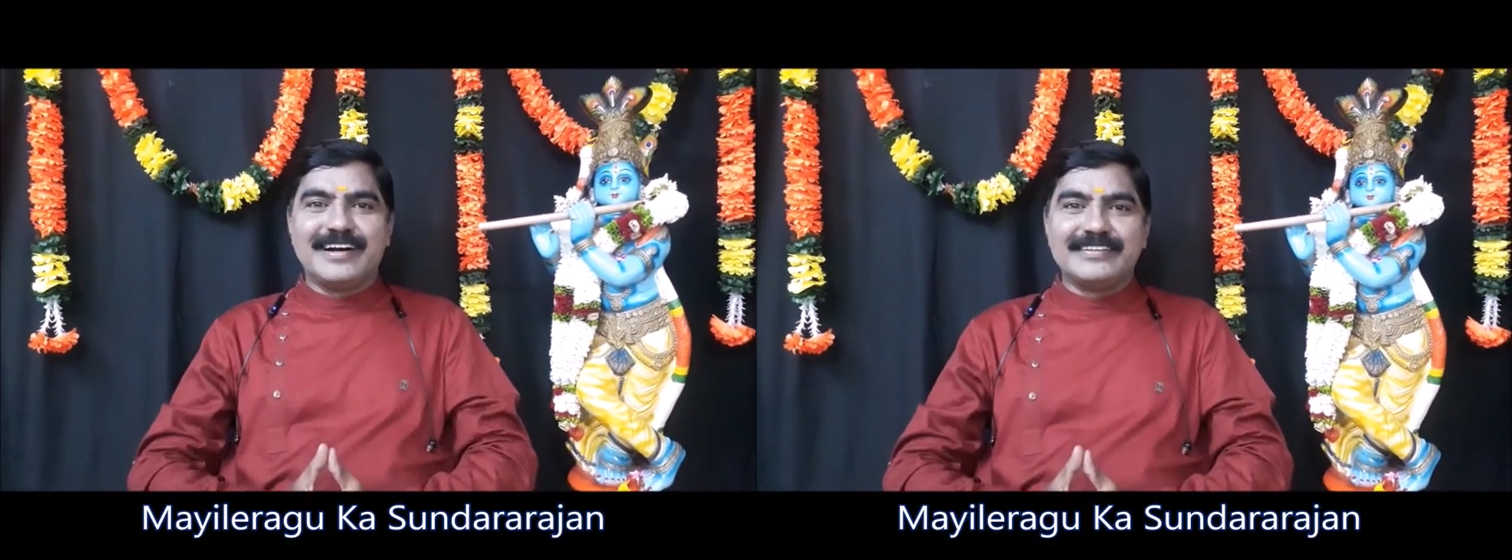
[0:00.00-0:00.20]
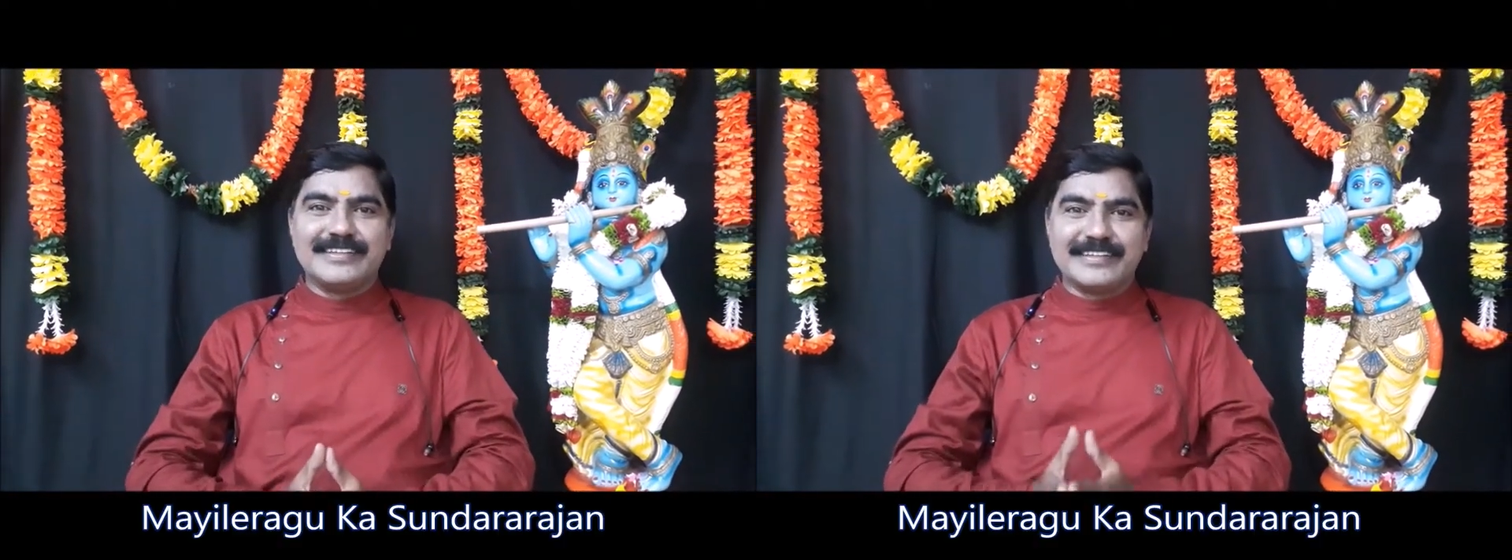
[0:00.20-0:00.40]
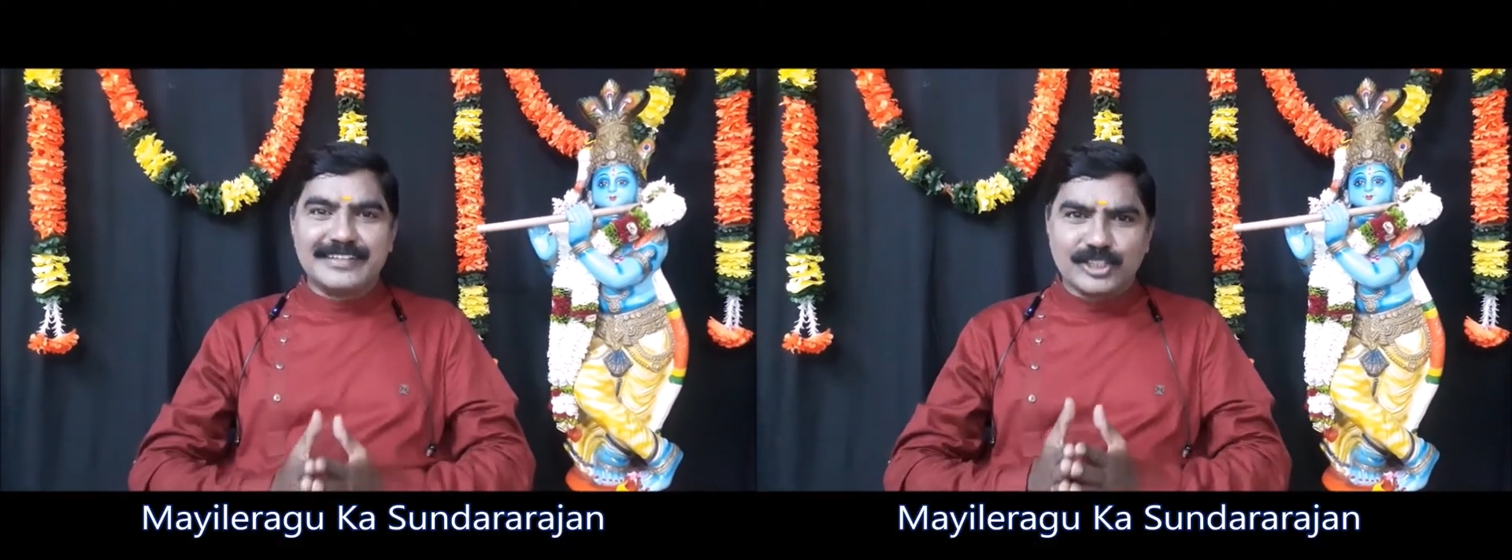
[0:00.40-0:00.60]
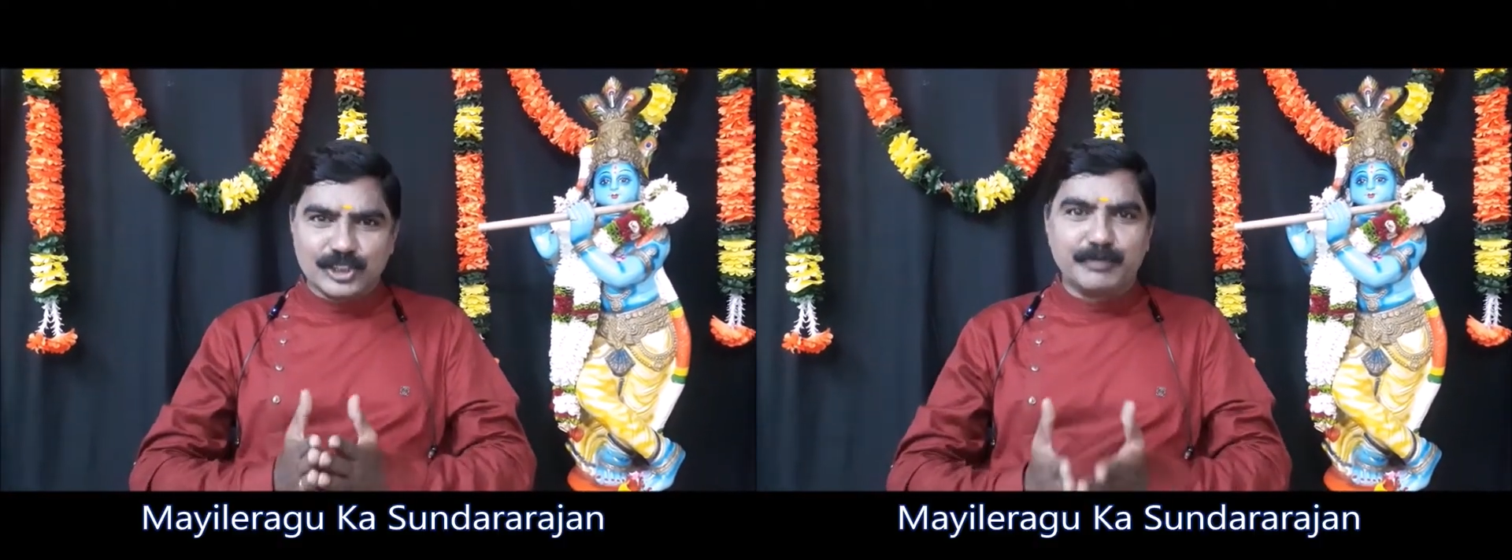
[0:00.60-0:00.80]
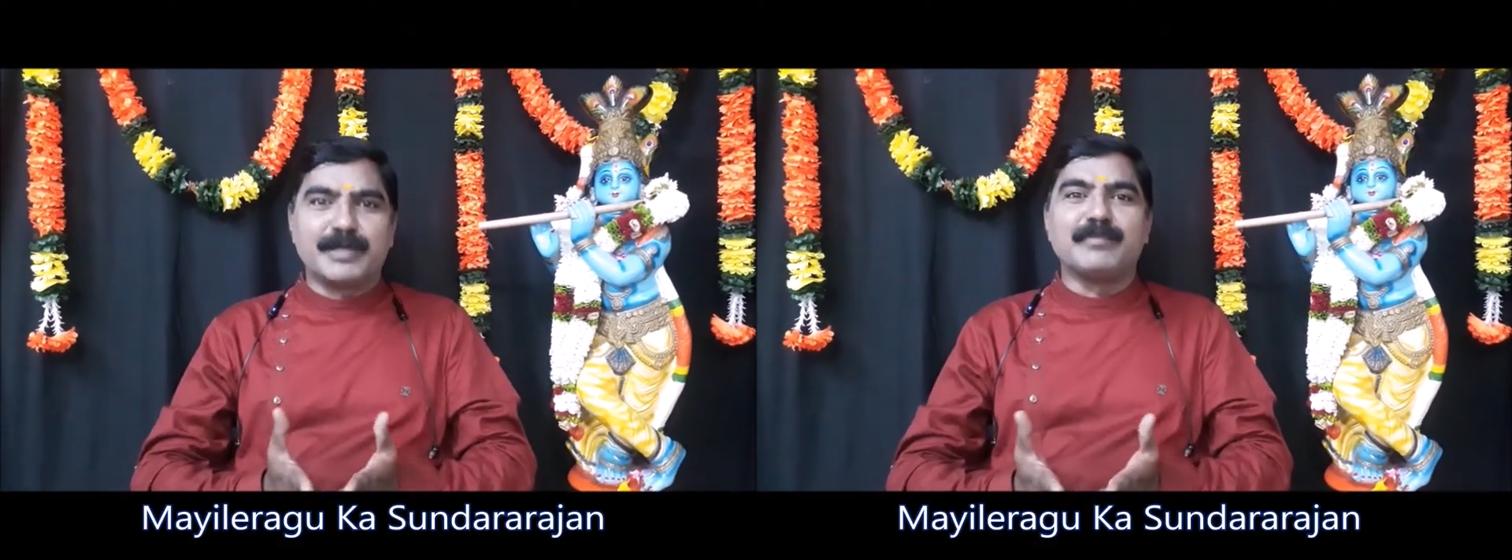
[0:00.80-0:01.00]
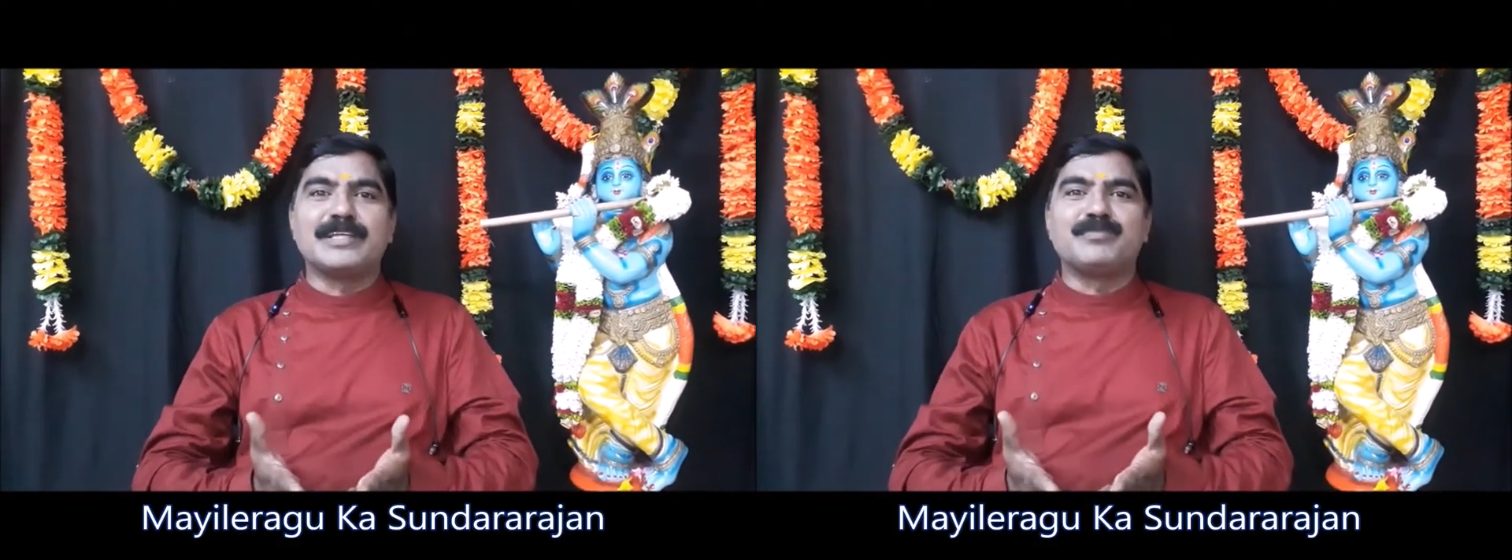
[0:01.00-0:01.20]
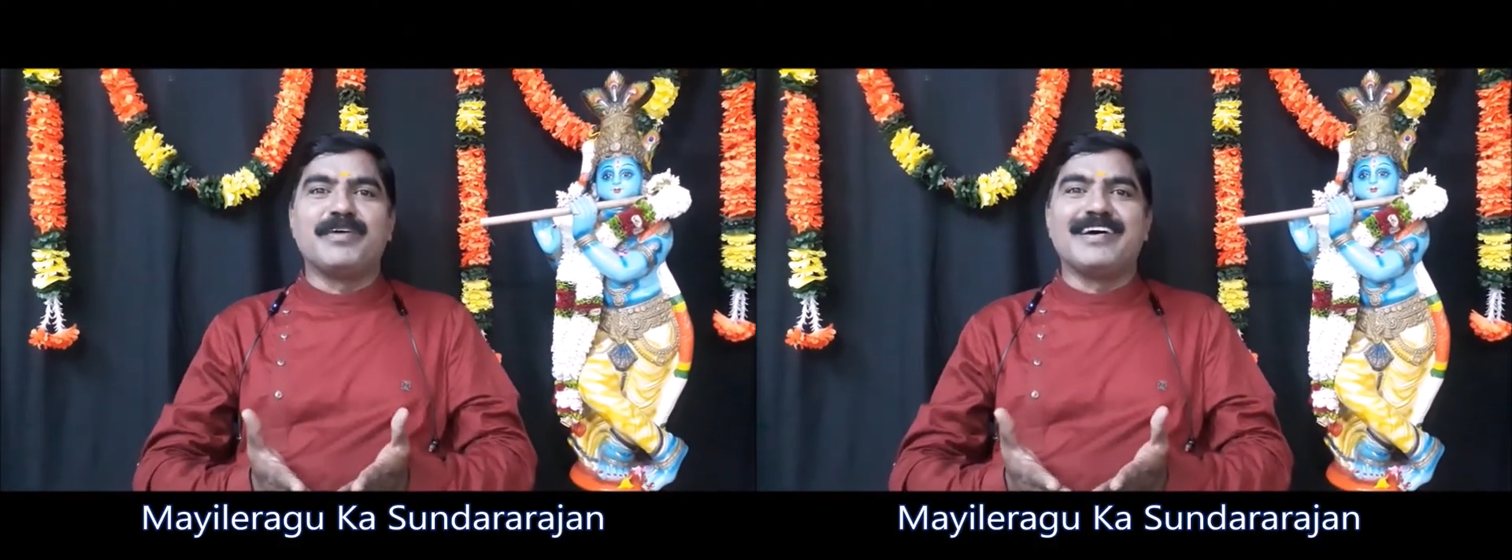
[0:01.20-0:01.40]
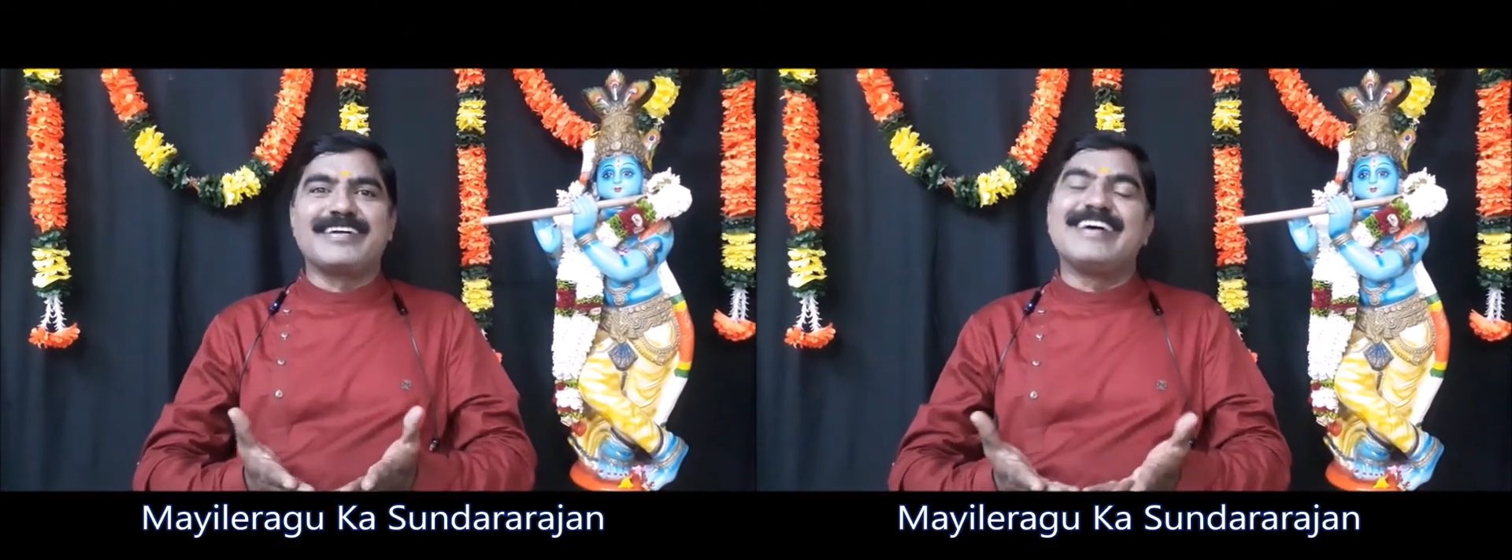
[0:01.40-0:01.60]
அந்த கிருஷ்ண பரமாத்மா